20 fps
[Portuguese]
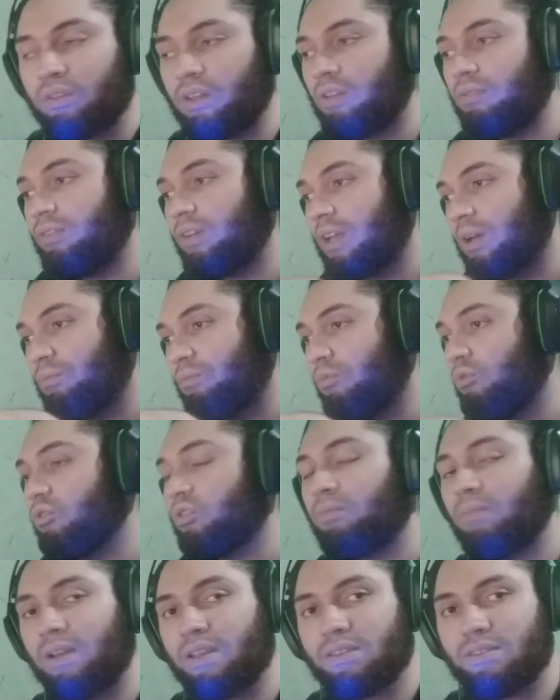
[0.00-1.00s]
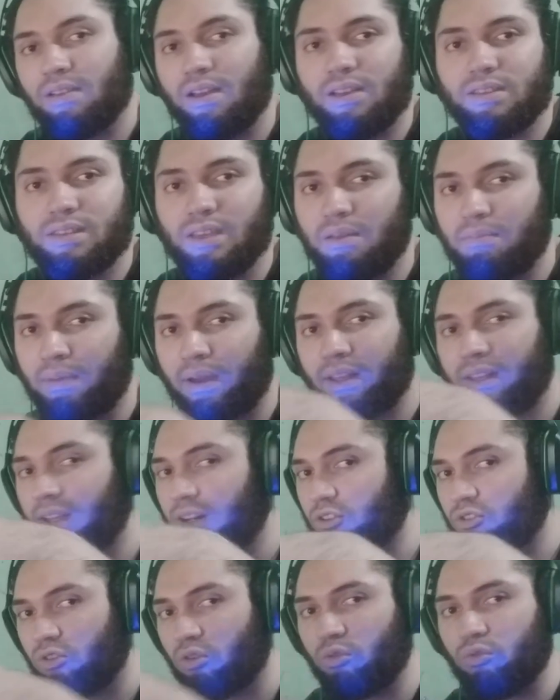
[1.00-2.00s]
Né? Fica muito mais fácil, a
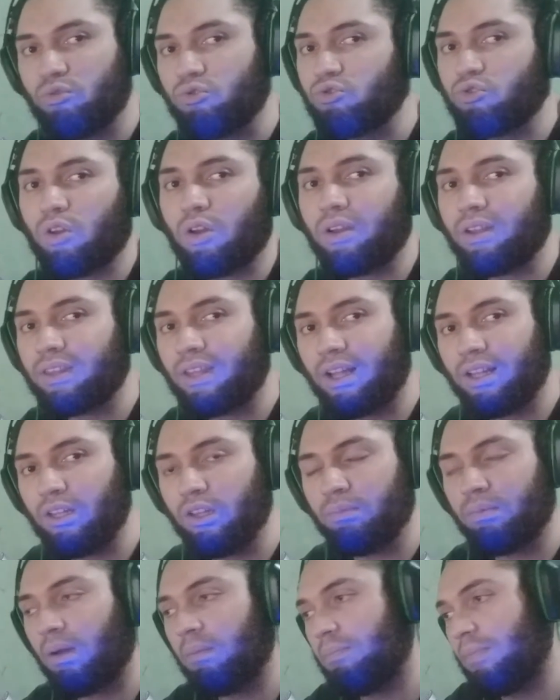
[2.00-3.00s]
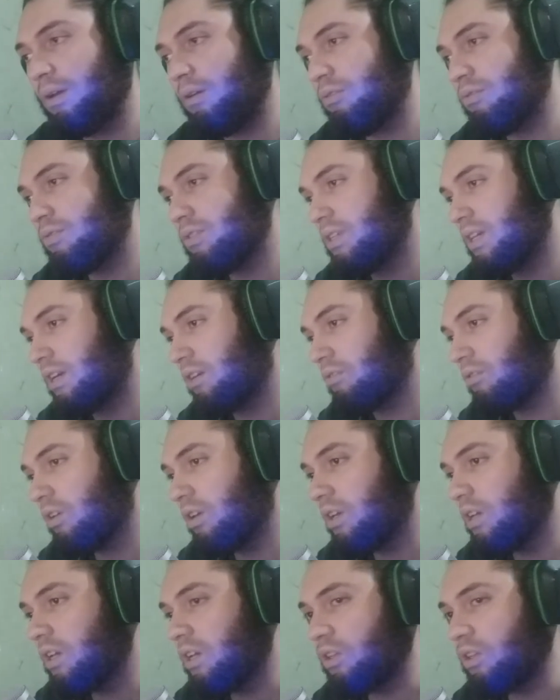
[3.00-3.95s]
empreiteira só constrói o que está ali no papel, certo?